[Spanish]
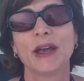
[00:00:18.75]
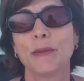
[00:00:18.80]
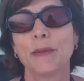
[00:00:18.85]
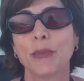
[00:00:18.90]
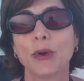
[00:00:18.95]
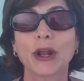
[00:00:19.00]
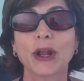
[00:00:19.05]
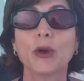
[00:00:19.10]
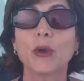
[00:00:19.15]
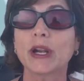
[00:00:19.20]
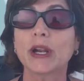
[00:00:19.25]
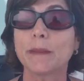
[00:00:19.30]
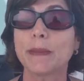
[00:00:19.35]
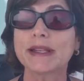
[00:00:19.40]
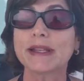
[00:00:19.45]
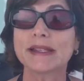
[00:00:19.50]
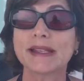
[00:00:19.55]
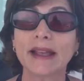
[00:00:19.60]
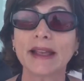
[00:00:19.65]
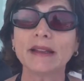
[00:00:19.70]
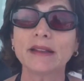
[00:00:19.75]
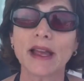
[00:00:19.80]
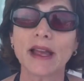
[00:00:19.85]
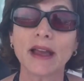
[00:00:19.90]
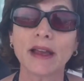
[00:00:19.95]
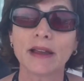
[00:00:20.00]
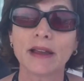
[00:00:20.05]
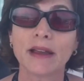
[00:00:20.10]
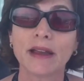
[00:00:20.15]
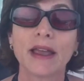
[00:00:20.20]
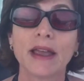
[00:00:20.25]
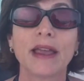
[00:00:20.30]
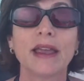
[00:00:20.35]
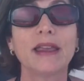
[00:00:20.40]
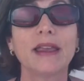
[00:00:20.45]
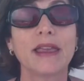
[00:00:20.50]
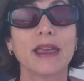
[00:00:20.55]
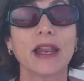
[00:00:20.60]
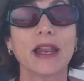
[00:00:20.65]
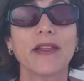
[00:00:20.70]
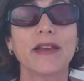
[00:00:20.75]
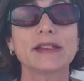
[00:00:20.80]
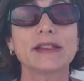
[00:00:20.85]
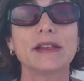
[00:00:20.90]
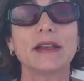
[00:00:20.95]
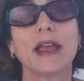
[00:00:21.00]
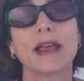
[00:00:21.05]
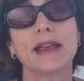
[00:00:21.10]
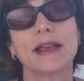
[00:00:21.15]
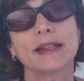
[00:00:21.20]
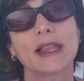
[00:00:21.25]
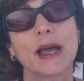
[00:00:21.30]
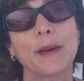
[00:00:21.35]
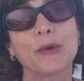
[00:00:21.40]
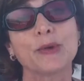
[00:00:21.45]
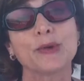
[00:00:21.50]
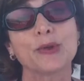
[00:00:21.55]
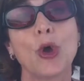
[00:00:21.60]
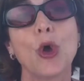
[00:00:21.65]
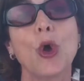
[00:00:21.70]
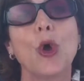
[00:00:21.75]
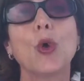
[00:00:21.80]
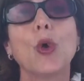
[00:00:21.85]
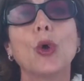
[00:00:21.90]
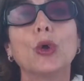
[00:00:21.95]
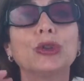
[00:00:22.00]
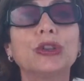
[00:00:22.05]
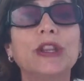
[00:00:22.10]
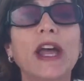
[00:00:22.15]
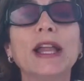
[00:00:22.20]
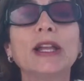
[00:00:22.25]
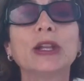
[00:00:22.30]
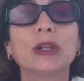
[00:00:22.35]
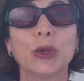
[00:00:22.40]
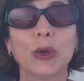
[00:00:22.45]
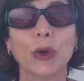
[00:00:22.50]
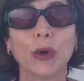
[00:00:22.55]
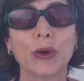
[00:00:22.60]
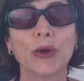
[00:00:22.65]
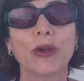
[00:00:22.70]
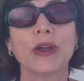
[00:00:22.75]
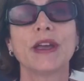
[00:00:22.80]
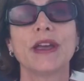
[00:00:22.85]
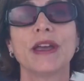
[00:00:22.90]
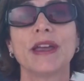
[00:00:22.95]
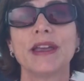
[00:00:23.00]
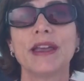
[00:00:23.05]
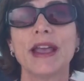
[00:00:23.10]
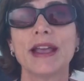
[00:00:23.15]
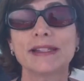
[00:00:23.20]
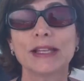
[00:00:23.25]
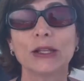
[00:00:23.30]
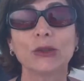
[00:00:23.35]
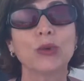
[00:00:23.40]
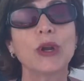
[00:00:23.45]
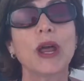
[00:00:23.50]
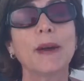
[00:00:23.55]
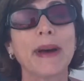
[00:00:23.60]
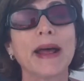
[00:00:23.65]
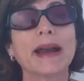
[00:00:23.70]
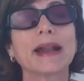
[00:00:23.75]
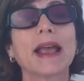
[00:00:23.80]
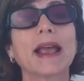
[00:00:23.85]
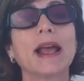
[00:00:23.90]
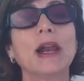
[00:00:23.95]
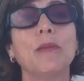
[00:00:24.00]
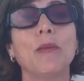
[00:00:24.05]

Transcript: porque nos representa y quiere decir que ya estamos contando y haciendo una marca en el